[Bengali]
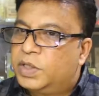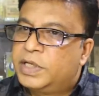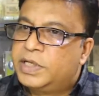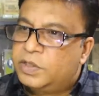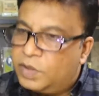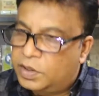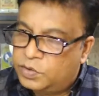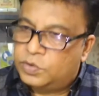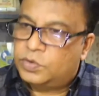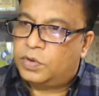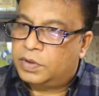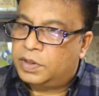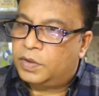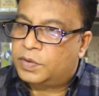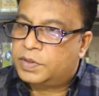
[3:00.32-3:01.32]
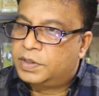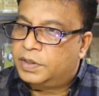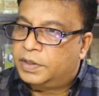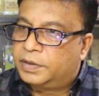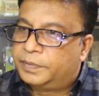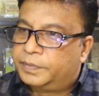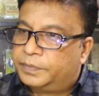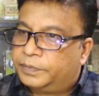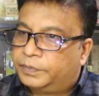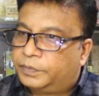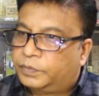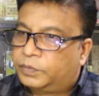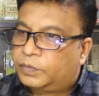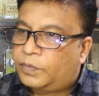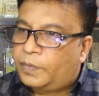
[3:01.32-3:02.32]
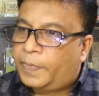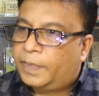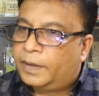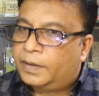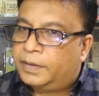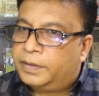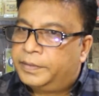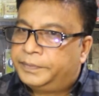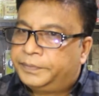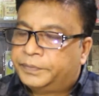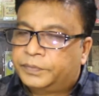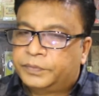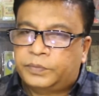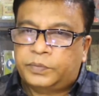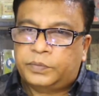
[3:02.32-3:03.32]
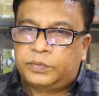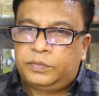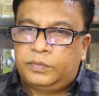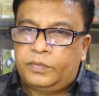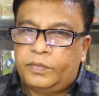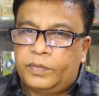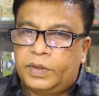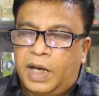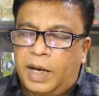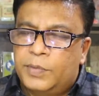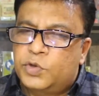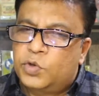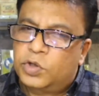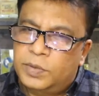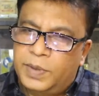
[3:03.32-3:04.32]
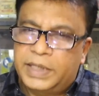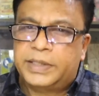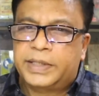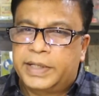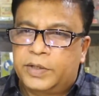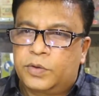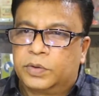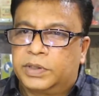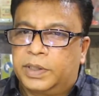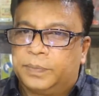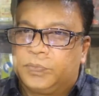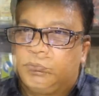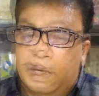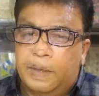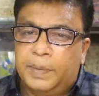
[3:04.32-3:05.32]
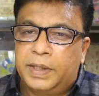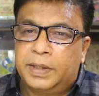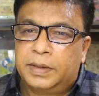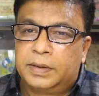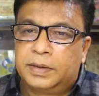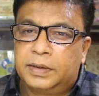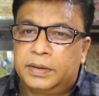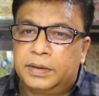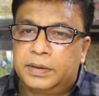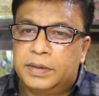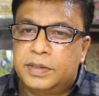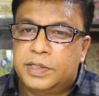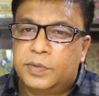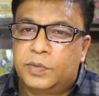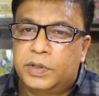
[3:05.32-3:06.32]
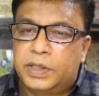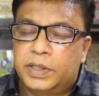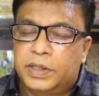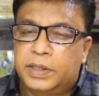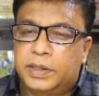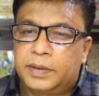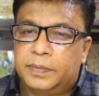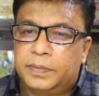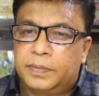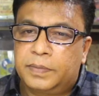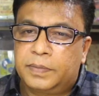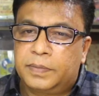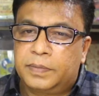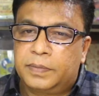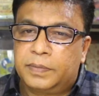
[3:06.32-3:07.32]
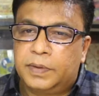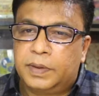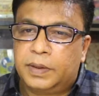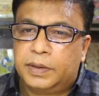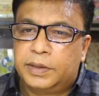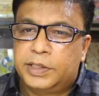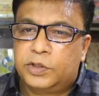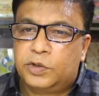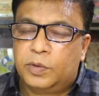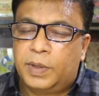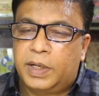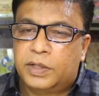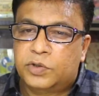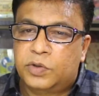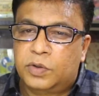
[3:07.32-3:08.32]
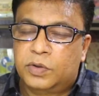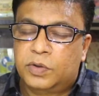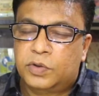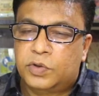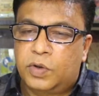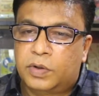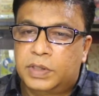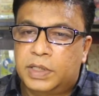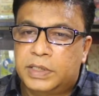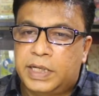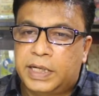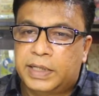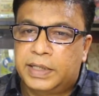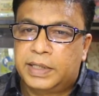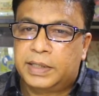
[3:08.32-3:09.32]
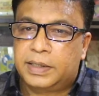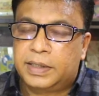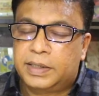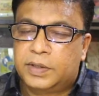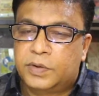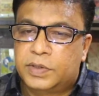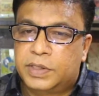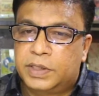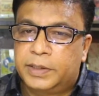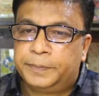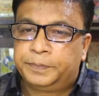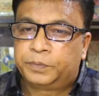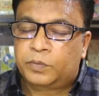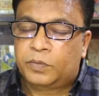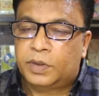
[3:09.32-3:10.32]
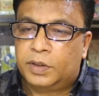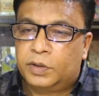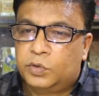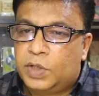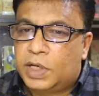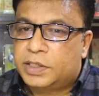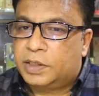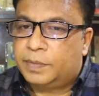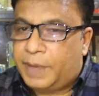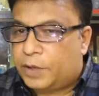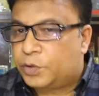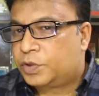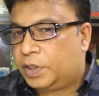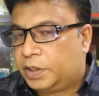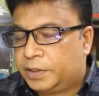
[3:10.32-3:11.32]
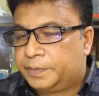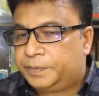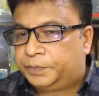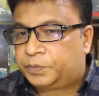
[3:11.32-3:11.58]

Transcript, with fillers: উনি নিজেও একজন সংগ্রহ আচ্ছা, কবে থেকে মূলত দিয়ে এটা সংগ্রহ আমি ছোটবেলা থেকেই করতাম আমার জীবনে দ্বিতীয়বার সংগ্রহ শখটা জাগে এটা হচ্ছে দুই সালে